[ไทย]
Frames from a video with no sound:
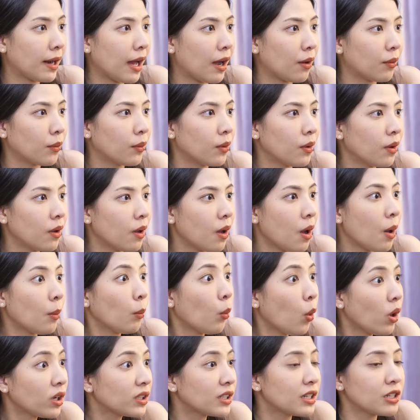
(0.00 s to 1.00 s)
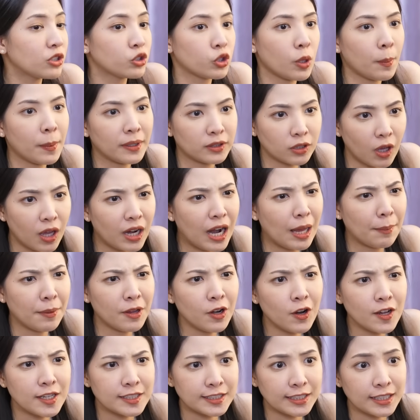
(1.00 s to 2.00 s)
มเราพวกเธอช่วยไปต้อนรับให้
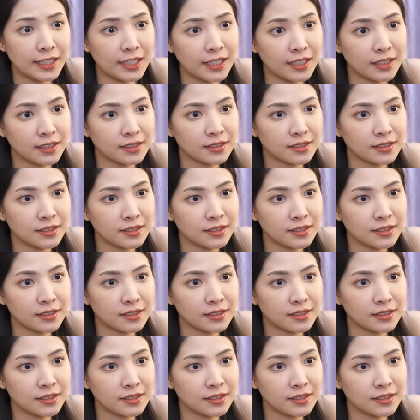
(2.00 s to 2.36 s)
หน่อยสิ